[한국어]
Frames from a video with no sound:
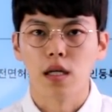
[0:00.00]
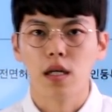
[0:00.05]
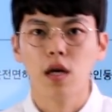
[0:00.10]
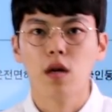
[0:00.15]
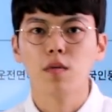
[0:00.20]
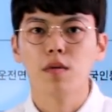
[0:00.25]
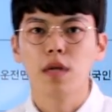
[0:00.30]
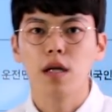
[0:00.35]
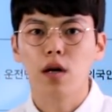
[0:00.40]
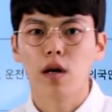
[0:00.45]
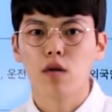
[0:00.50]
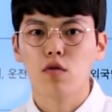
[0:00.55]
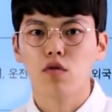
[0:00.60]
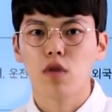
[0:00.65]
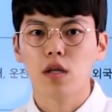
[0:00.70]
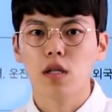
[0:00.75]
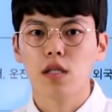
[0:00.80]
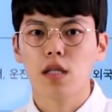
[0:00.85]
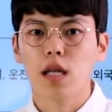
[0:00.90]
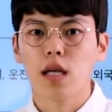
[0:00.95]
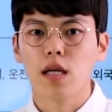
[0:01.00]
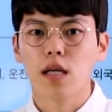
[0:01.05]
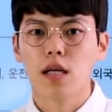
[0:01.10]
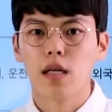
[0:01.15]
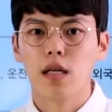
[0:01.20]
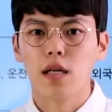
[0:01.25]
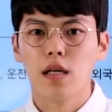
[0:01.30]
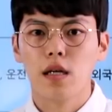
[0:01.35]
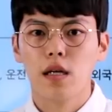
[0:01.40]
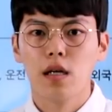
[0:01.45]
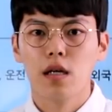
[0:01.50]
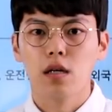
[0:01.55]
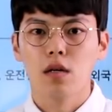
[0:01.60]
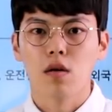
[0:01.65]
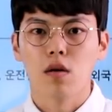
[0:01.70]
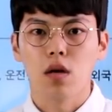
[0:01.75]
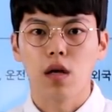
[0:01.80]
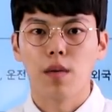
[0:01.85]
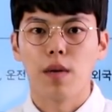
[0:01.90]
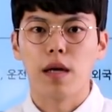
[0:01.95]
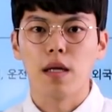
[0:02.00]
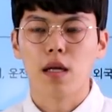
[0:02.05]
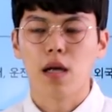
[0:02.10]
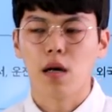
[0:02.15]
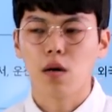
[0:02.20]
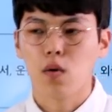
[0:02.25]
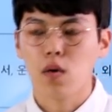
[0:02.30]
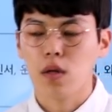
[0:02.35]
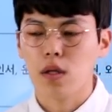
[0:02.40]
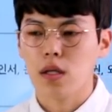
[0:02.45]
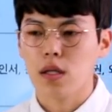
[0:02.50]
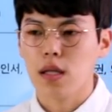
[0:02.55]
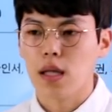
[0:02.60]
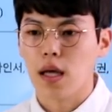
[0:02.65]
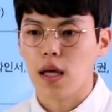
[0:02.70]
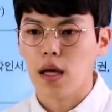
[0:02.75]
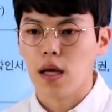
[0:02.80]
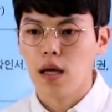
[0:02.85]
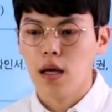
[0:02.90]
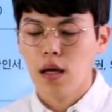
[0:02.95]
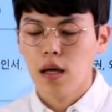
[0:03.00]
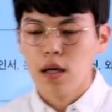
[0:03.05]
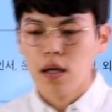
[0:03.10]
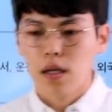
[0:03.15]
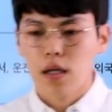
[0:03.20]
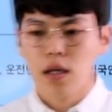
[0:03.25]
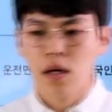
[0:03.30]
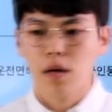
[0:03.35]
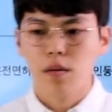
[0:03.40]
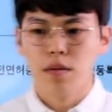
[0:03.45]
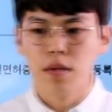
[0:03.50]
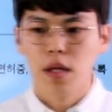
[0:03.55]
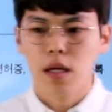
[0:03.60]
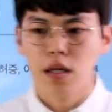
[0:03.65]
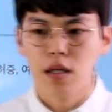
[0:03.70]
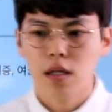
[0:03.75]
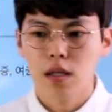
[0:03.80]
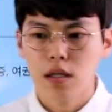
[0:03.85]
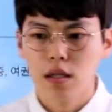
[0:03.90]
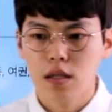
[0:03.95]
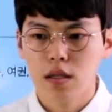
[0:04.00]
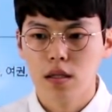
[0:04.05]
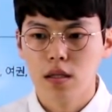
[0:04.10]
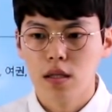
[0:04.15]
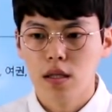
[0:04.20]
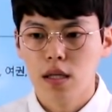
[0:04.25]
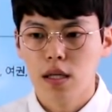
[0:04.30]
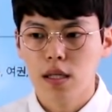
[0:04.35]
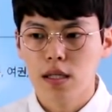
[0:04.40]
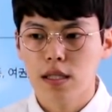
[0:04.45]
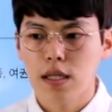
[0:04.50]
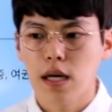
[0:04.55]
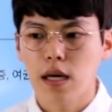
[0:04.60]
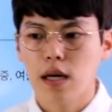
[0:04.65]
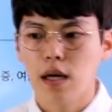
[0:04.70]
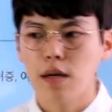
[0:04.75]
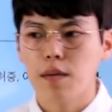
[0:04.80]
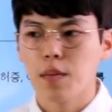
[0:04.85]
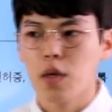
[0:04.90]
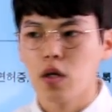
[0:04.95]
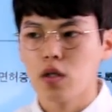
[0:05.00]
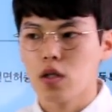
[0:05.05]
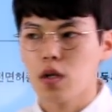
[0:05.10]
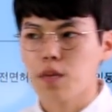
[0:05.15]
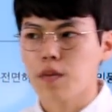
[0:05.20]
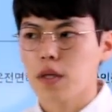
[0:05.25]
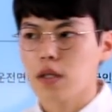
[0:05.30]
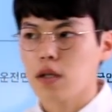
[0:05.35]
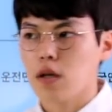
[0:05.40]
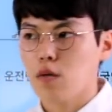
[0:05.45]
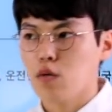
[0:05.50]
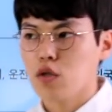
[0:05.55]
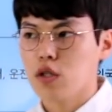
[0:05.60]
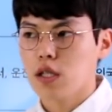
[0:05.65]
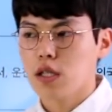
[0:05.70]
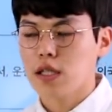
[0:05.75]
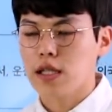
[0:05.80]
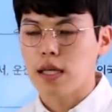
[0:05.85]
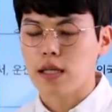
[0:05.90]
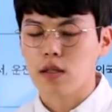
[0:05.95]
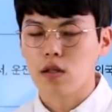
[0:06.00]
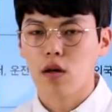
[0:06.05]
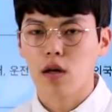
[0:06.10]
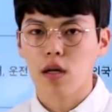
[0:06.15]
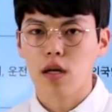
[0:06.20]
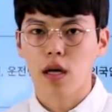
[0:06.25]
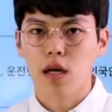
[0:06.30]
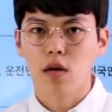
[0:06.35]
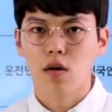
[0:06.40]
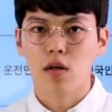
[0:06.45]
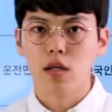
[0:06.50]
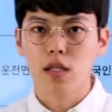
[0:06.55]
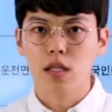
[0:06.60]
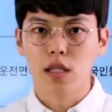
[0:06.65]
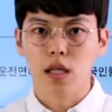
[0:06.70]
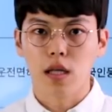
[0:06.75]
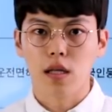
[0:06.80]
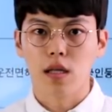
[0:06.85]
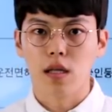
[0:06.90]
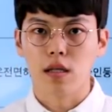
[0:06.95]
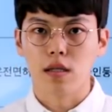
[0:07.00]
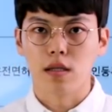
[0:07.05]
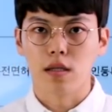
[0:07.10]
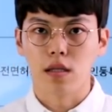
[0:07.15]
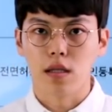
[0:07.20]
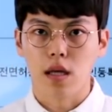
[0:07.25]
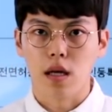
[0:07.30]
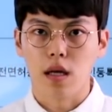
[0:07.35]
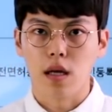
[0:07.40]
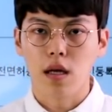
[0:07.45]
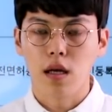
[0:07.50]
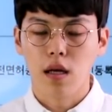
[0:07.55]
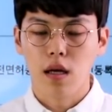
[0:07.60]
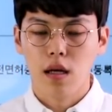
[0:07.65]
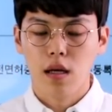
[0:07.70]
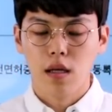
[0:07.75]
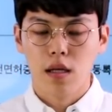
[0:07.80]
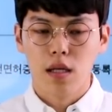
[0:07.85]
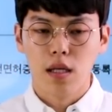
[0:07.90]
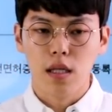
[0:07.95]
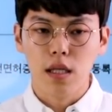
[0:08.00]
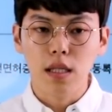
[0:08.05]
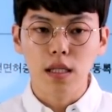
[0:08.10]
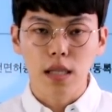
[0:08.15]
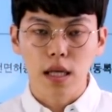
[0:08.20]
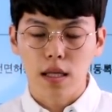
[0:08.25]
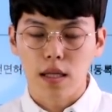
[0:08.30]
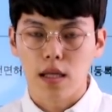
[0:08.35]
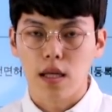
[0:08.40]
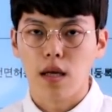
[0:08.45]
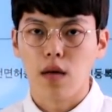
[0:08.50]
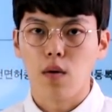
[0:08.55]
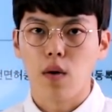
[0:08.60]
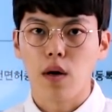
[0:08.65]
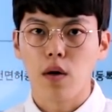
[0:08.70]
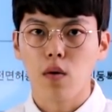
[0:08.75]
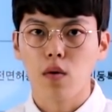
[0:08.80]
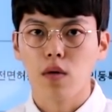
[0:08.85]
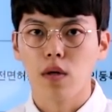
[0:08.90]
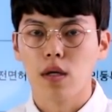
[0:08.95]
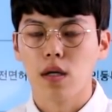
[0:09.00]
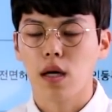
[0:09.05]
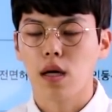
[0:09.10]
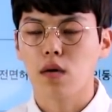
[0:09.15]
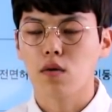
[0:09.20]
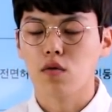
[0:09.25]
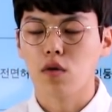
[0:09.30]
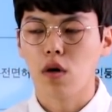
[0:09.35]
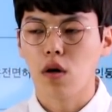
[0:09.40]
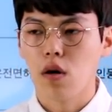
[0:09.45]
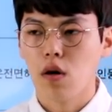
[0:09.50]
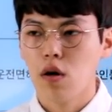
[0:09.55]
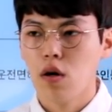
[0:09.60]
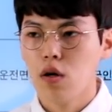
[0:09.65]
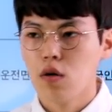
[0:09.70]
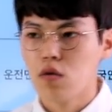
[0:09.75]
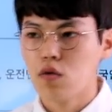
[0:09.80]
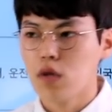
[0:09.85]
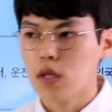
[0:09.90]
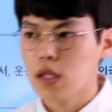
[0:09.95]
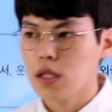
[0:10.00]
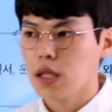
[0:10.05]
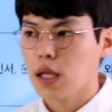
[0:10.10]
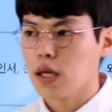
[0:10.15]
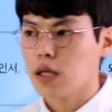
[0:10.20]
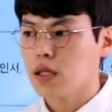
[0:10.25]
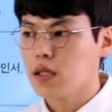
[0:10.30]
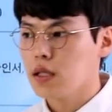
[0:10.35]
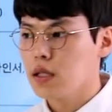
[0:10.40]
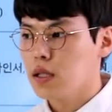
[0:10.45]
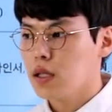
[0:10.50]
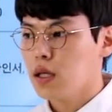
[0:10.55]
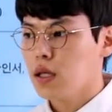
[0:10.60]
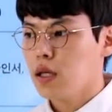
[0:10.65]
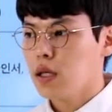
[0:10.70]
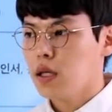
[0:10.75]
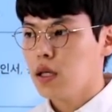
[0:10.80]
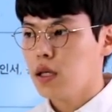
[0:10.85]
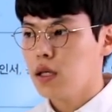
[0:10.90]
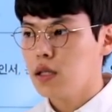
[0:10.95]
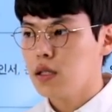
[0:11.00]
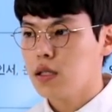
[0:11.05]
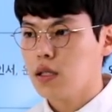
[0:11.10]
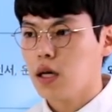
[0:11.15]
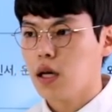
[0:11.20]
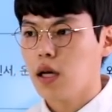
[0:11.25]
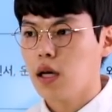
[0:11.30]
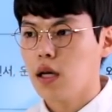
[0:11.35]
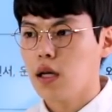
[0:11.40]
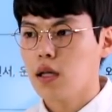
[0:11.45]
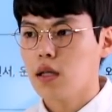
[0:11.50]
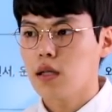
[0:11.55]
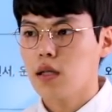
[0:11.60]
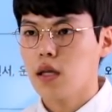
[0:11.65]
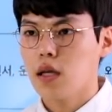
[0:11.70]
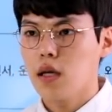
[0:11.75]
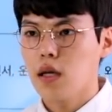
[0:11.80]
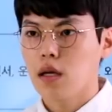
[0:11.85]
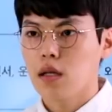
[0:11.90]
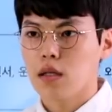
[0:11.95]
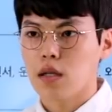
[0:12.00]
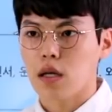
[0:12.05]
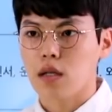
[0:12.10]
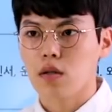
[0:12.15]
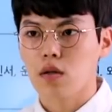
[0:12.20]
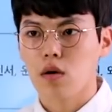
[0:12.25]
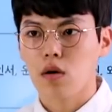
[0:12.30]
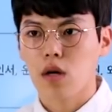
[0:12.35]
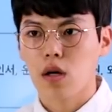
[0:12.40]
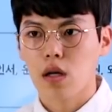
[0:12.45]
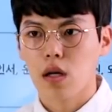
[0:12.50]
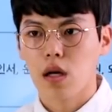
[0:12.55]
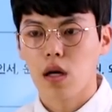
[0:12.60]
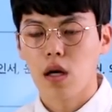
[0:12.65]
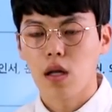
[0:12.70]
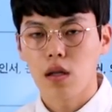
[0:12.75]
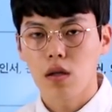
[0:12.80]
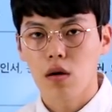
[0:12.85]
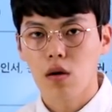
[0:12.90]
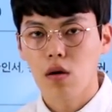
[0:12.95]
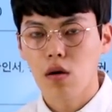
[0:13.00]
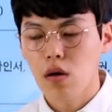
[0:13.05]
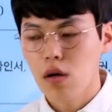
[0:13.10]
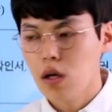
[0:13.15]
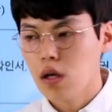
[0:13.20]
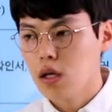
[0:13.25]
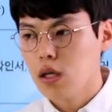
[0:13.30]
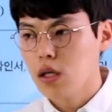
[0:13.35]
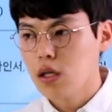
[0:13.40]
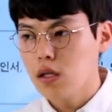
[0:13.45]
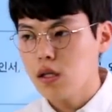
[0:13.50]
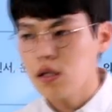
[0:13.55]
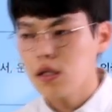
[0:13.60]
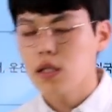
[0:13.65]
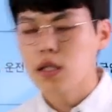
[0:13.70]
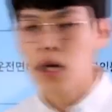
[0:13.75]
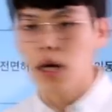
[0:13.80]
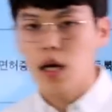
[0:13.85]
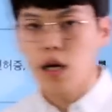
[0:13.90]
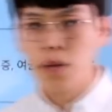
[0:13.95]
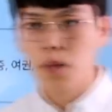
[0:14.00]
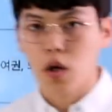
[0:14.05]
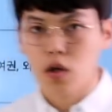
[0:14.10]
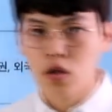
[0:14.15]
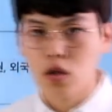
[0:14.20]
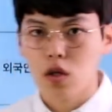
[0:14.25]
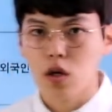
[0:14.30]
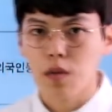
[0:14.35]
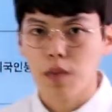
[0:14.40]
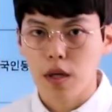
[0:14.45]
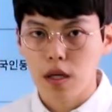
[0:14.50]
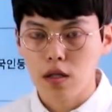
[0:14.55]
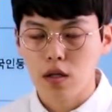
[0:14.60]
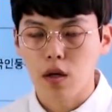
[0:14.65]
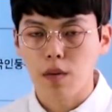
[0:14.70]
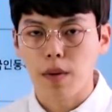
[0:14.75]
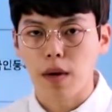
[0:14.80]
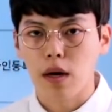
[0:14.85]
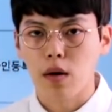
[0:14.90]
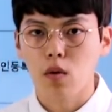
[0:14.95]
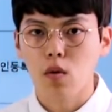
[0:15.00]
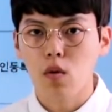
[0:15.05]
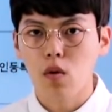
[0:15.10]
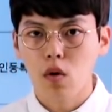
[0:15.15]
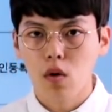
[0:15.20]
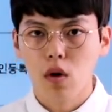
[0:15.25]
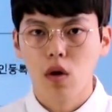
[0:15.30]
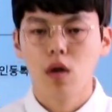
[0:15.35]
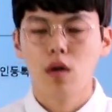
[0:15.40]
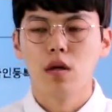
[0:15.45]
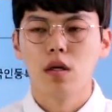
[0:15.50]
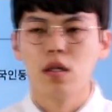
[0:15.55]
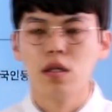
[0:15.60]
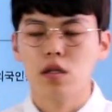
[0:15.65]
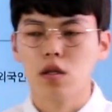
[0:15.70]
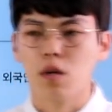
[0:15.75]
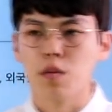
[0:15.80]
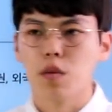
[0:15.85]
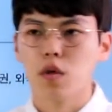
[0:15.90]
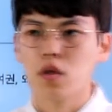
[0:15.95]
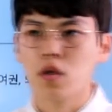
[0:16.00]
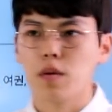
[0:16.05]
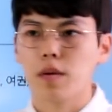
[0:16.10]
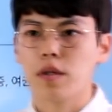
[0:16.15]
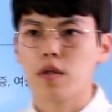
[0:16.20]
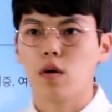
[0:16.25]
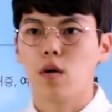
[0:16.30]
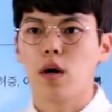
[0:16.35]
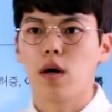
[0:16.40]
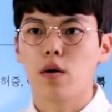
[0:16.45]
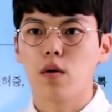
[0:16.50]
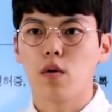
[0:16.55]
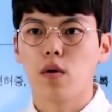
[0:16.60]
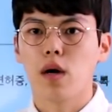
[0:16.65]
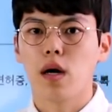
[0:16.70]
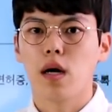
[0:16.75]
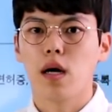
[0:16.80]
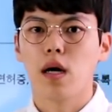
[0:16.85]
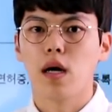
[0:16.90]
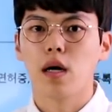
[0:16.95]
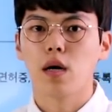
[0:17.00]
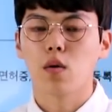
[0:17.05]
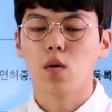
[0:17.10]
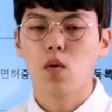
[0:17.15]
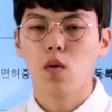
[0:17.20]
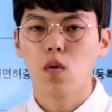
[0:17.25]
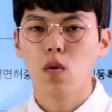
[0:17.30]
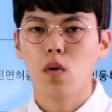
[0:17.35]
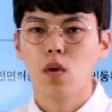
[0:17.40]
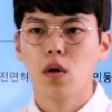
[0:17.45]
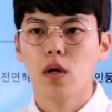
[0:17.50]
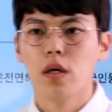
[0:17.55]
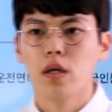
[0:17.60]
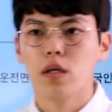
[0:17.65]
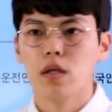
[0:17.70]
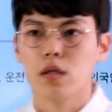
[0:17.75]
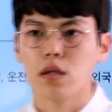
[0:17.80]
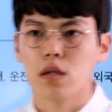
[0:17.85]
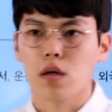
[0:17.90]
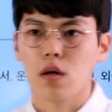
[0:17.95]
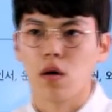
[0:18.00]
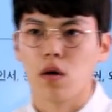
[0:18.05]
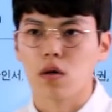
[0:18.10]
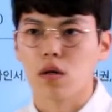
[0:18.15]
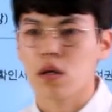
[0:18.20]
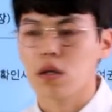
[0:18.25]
기업은행과 우리은행이 그렇게 많이 하고 있는데 기업은행은 1차 면접 때 설문지를 작성하게 한 걸 2차 때 쓰게 2차 때 활용을 하고요. 우리은행은 1차 때 작성하게 한 걸 1차 면접에서 바로 인성 면접에서 활용하고 있어요.